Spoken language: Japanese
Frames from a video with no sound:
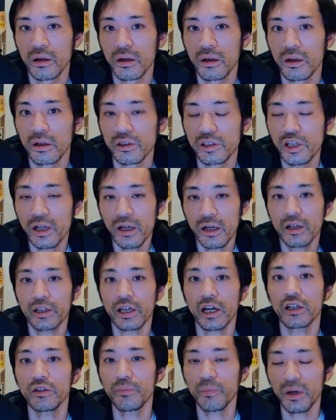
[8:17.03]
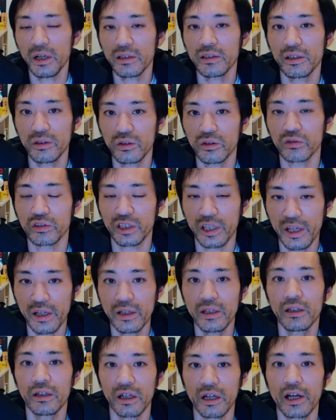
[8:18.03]
じゃあ100%全
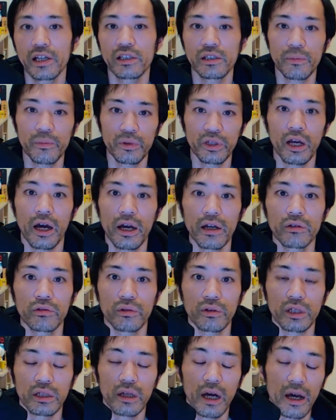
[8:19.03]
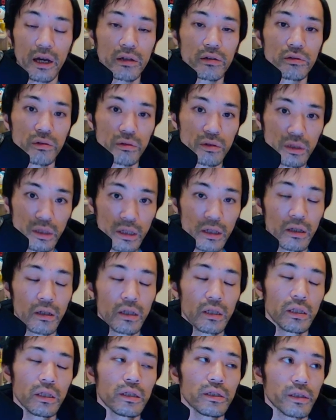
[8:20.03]
員がライズアップに入る時入るのって
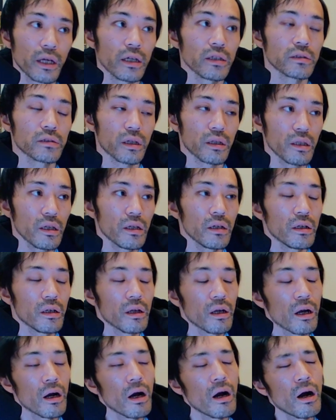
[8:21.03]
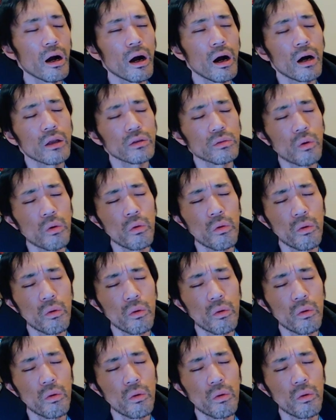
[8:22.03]
何ですかねあの